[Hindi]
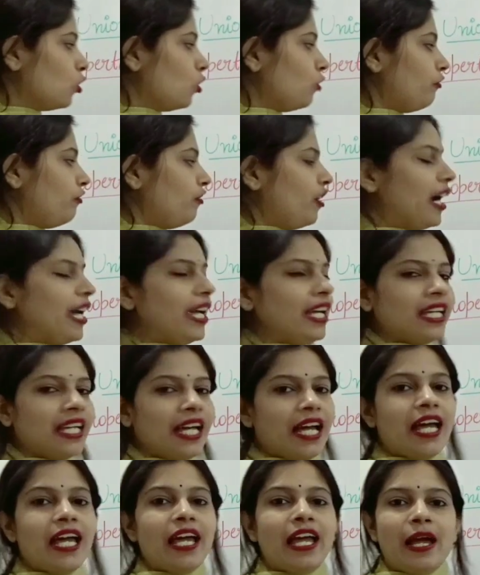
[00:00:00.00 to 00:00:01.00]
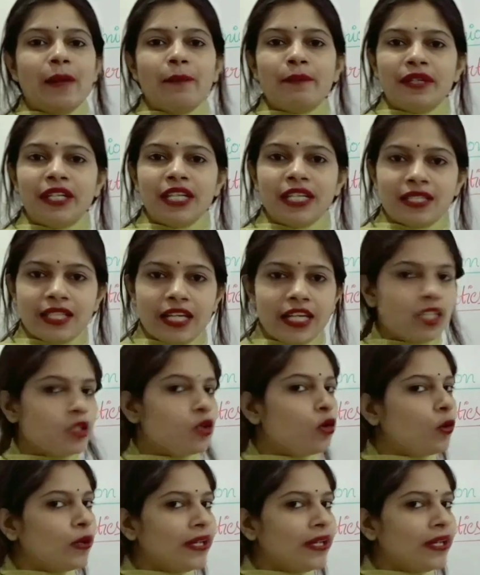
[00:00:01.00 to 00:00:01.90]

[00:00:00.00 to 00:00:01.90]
सो so, फाइव क्या है एम्प्टी सेट